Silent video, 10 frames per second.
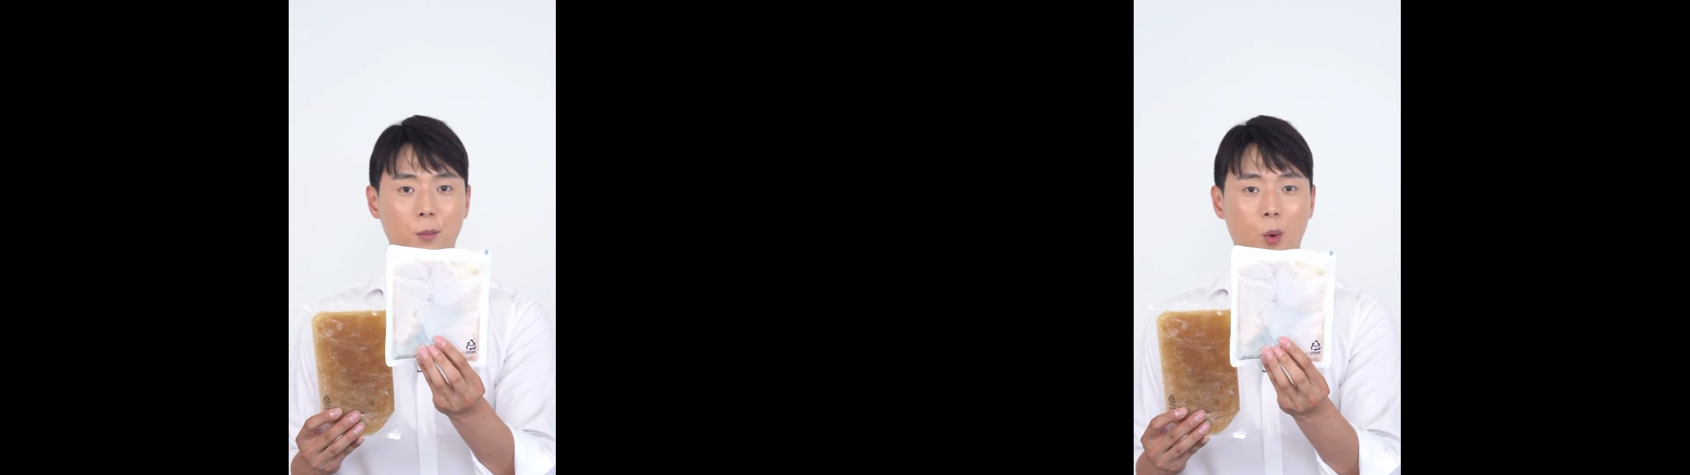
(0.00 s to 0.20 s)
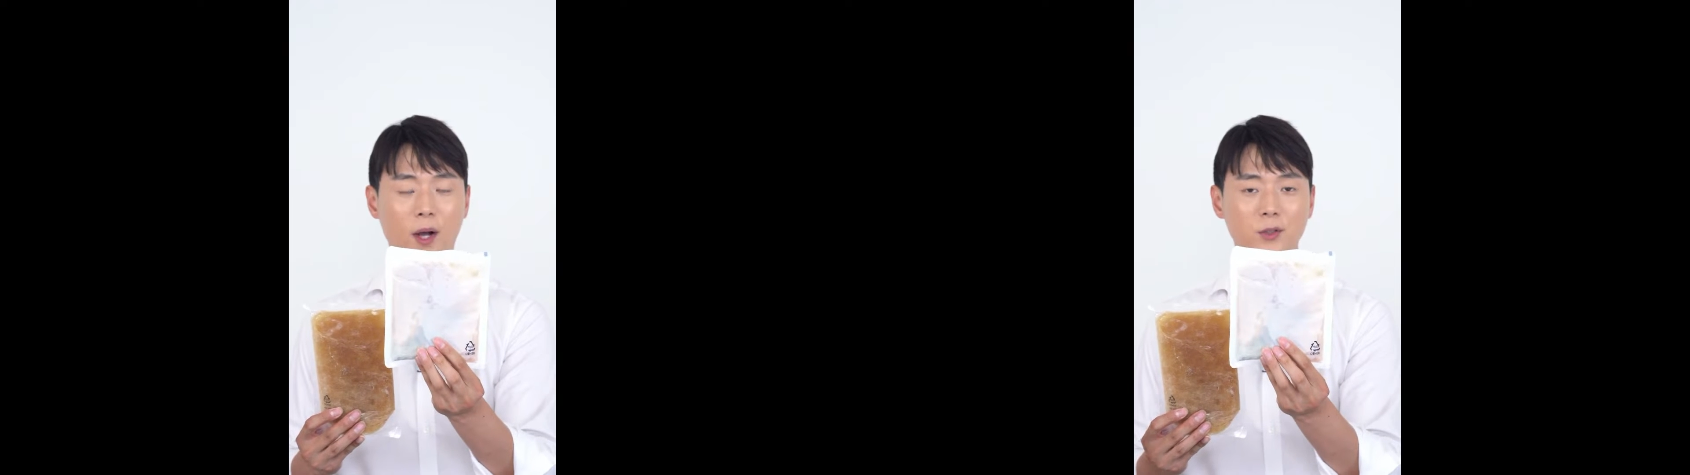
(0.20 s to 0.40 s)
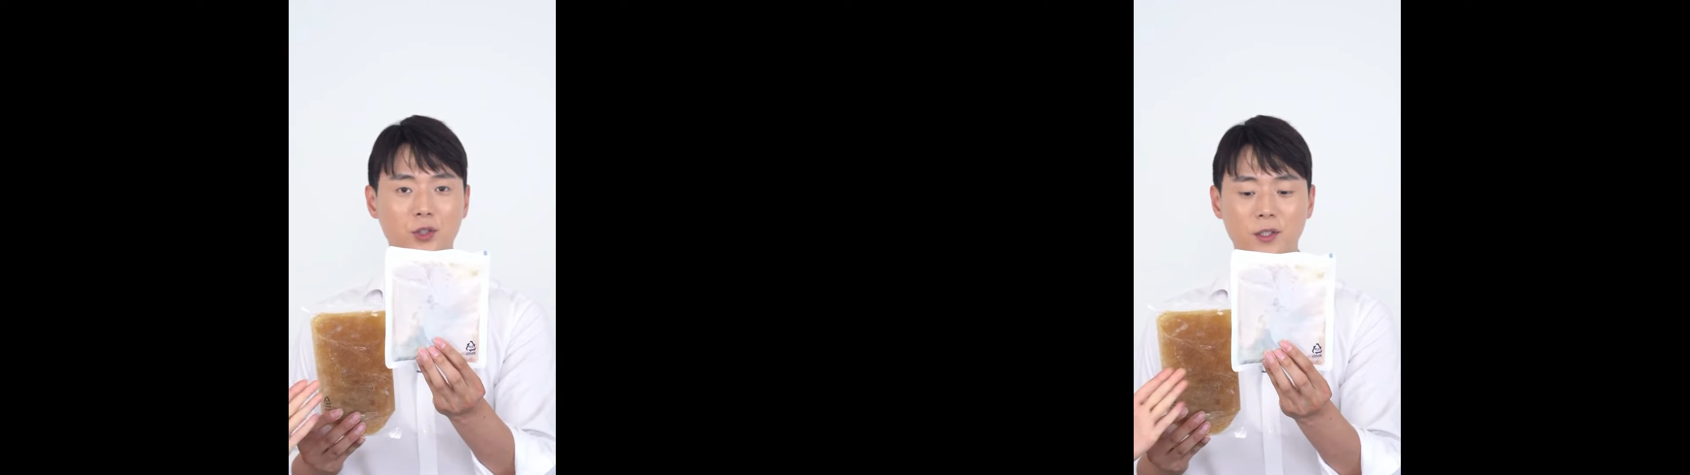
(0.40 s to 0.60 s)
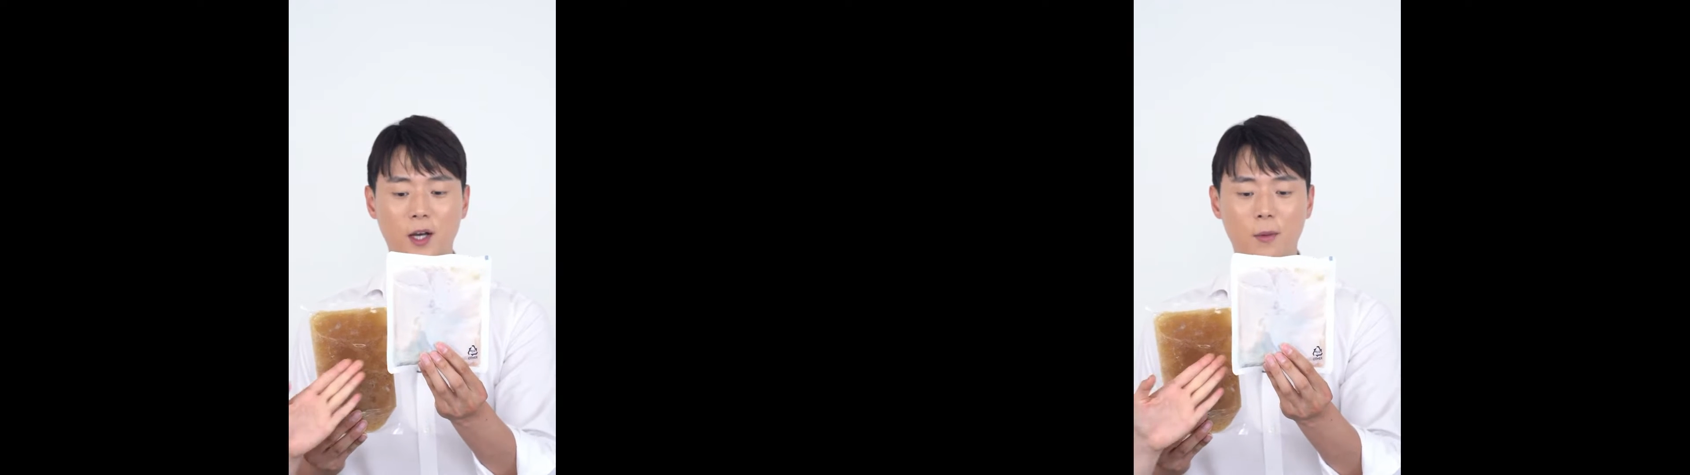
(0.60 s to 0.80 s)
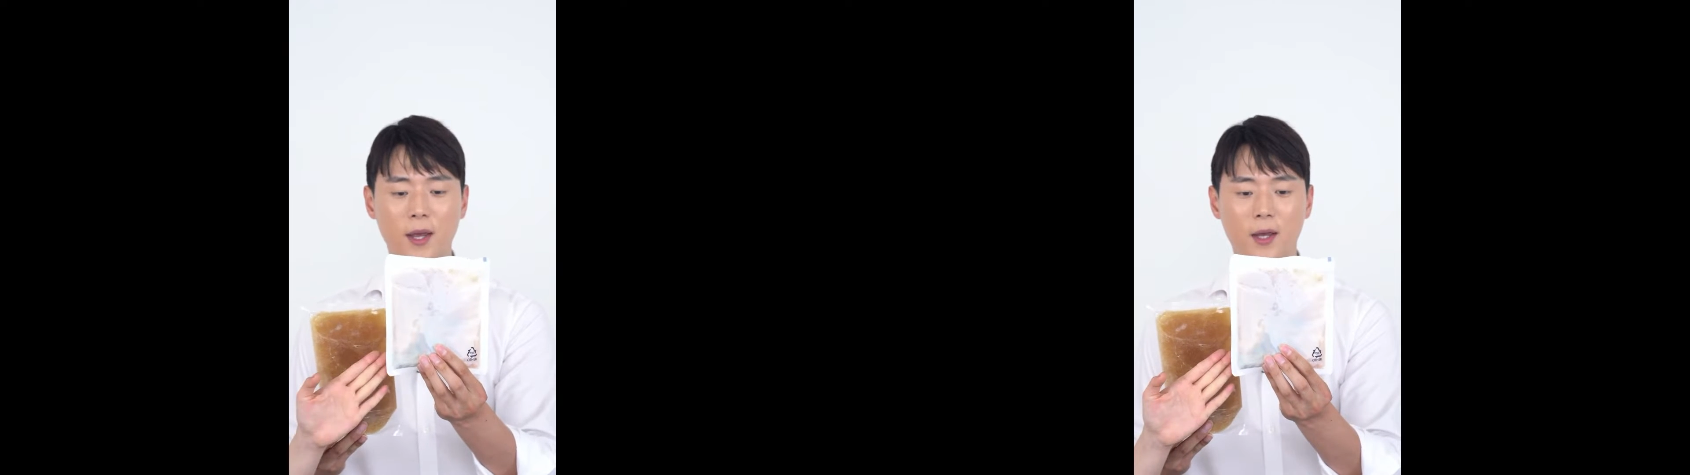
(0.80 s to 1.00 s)
어, 음.
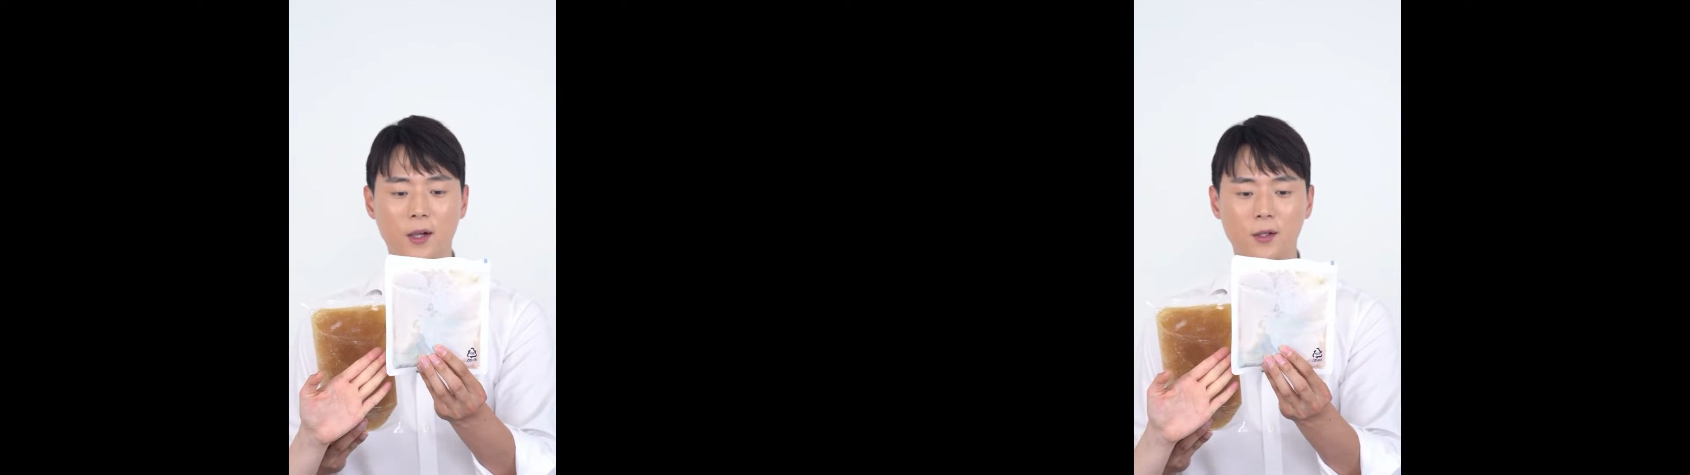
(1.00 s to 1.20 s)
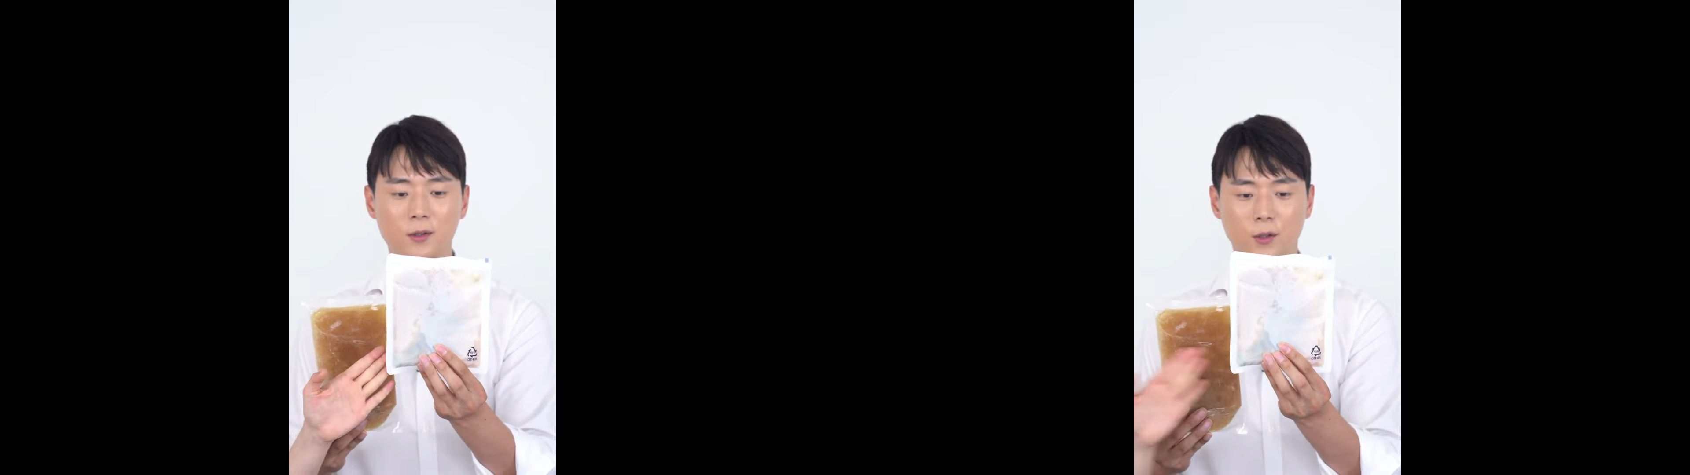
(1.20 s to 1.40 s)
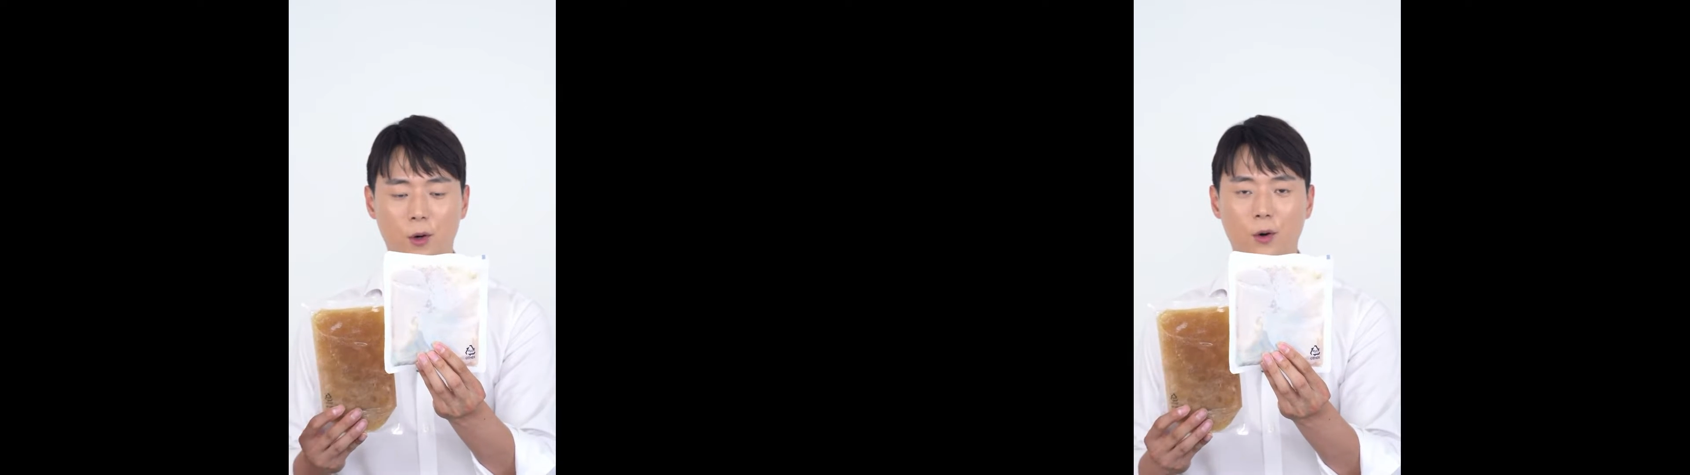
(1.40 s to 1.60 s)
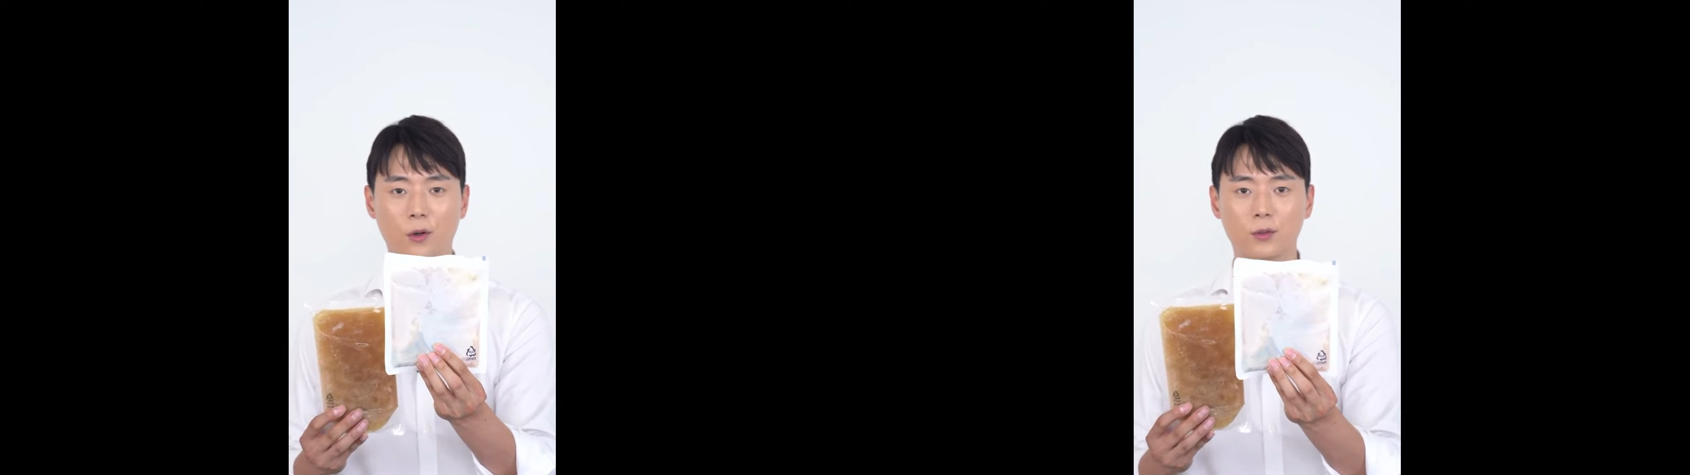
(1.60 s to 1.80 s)
볶아주신 다음에 이 소스?